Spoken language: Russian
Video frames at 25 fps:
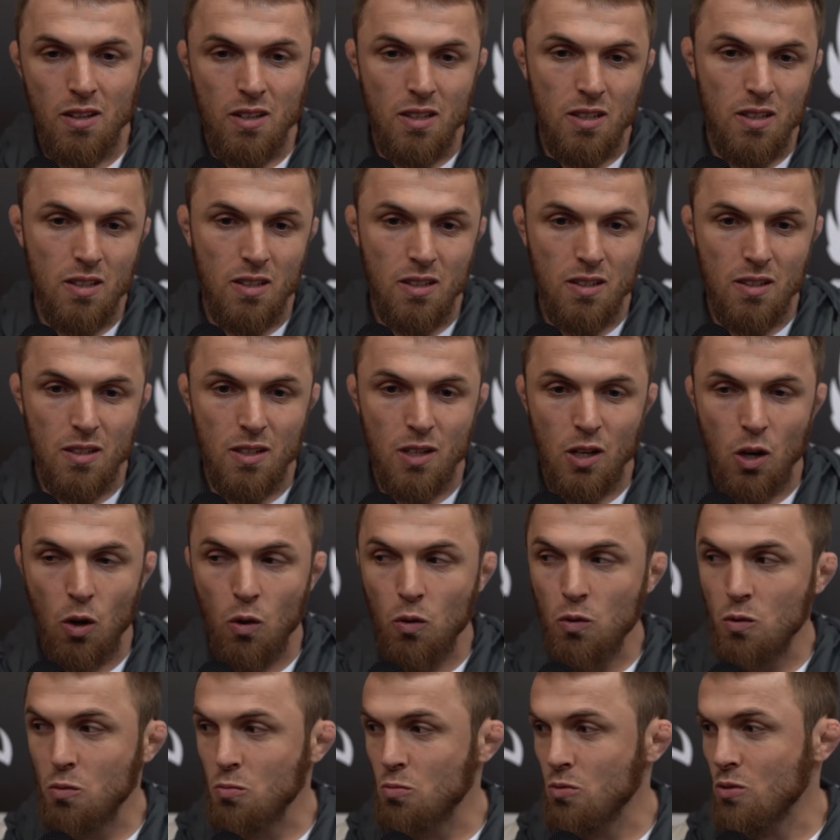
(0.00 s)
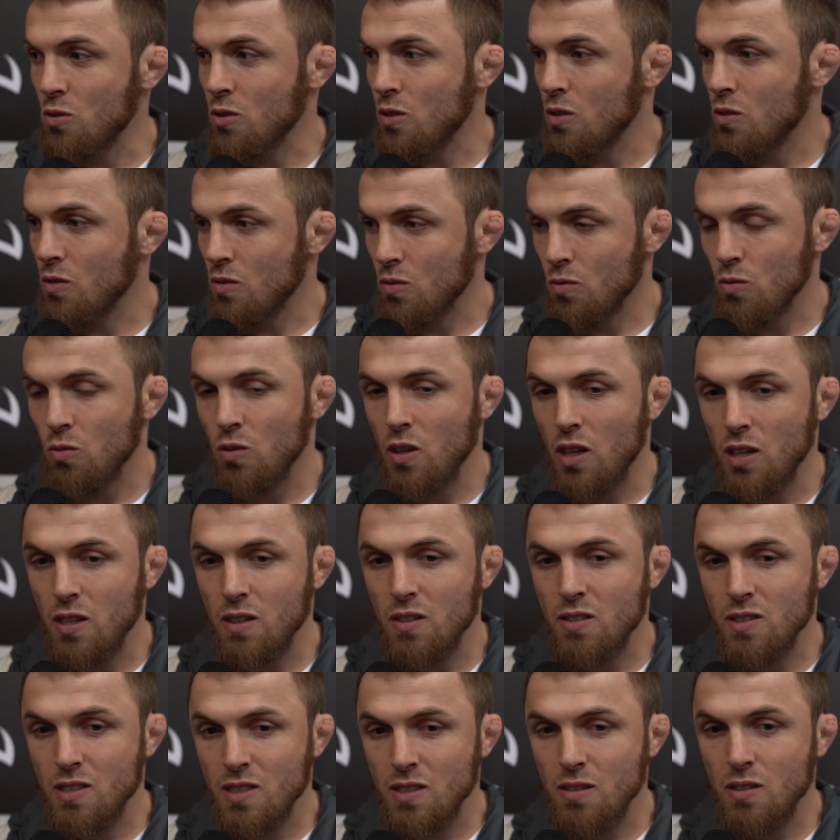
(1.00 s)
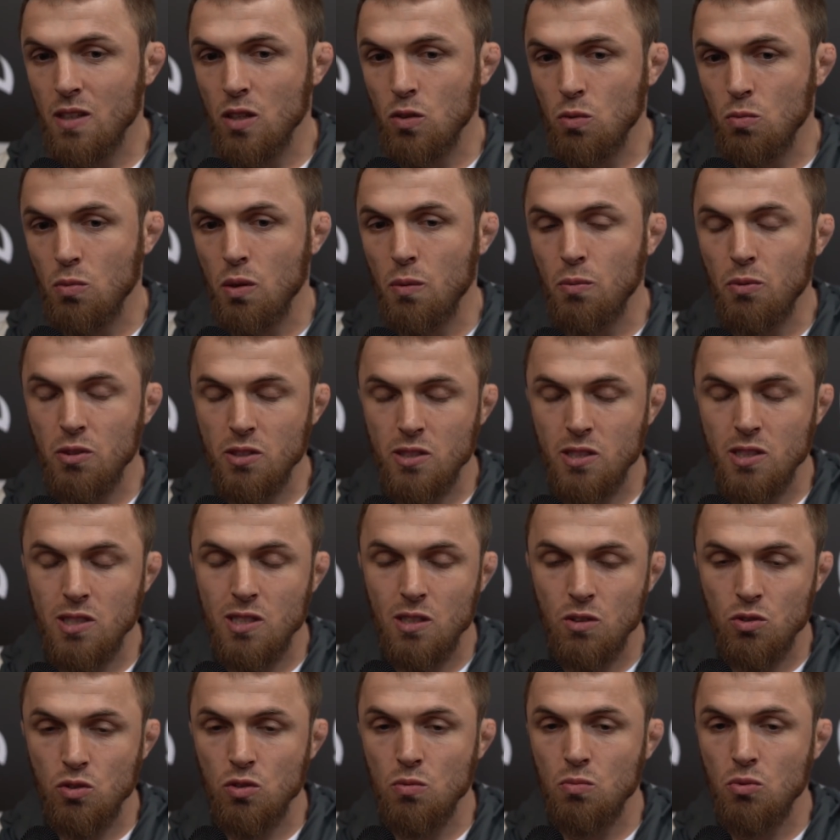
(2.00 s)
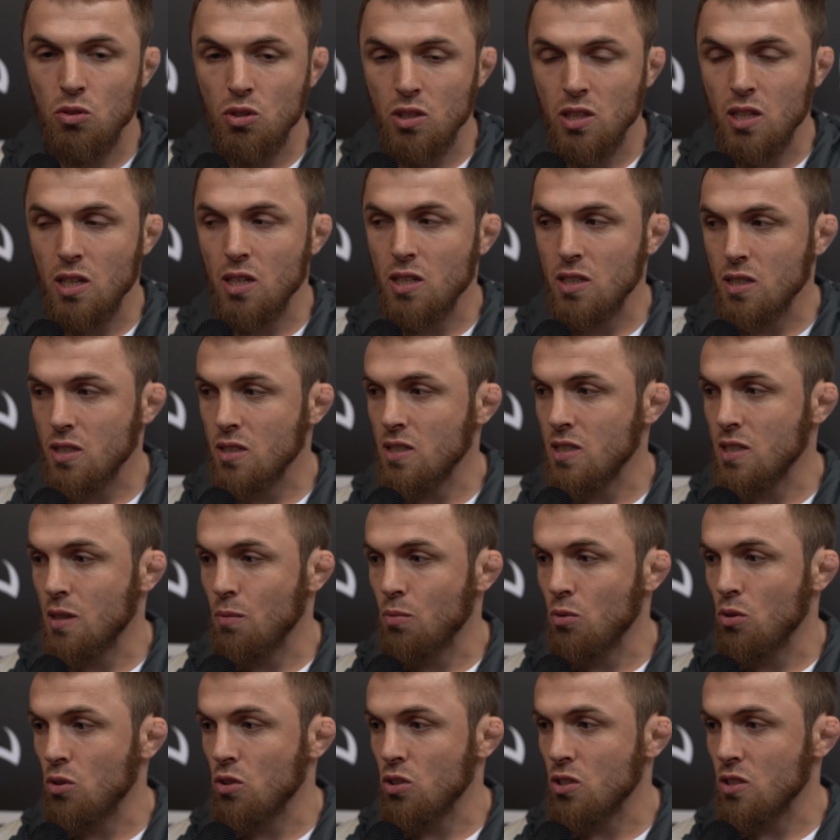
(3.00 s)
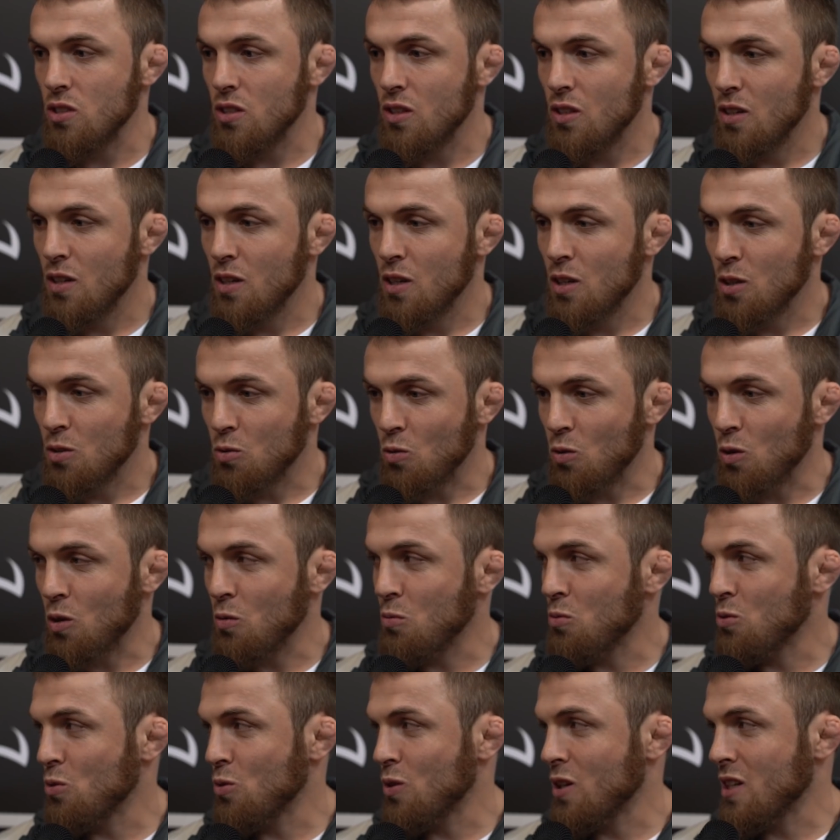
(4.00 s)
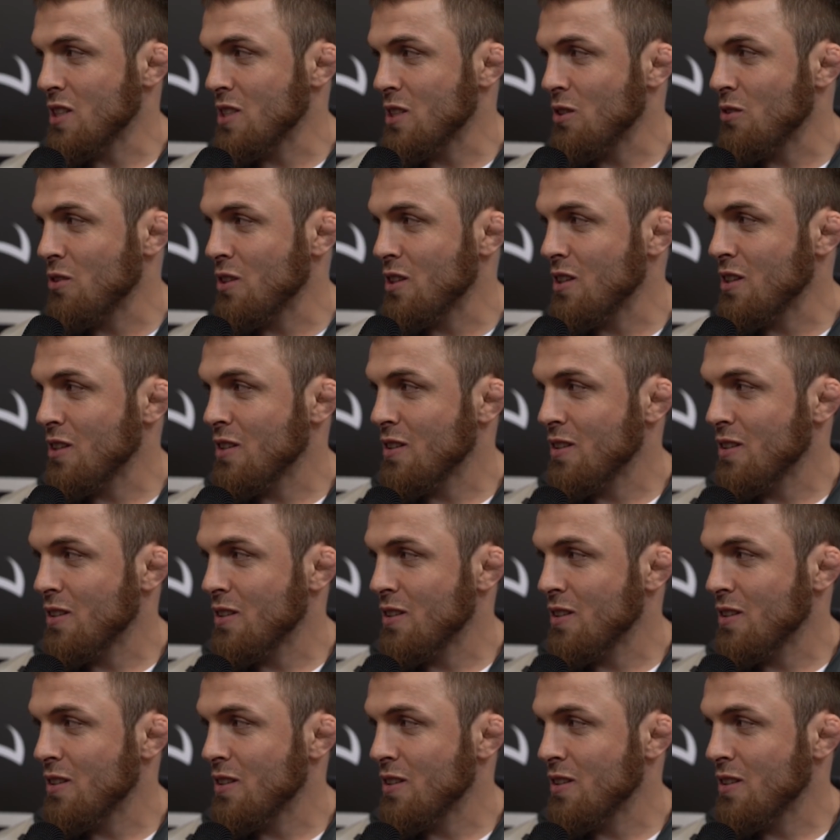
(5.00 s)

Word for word: и кого-нибудь. Ну, я, я думаю, после следующего боя и так за пояс только буду газовать.